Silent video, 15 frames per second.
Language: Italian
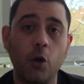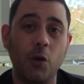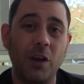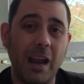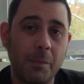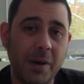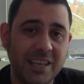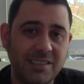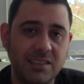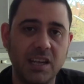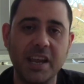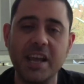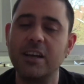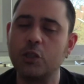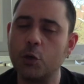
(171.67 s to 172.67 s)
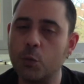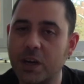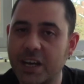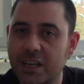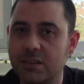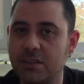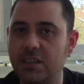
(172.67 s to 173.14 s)
con la maestria di un
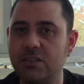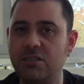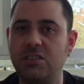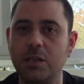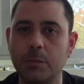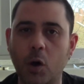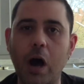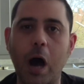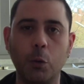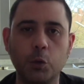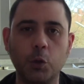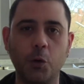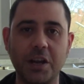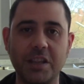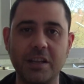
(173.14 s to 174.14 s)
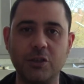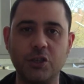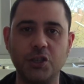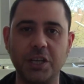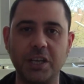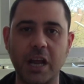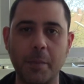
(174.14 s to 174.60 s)
grandissimo autore del
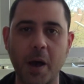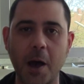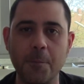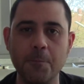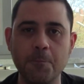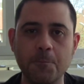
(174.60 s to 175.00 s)
cinema.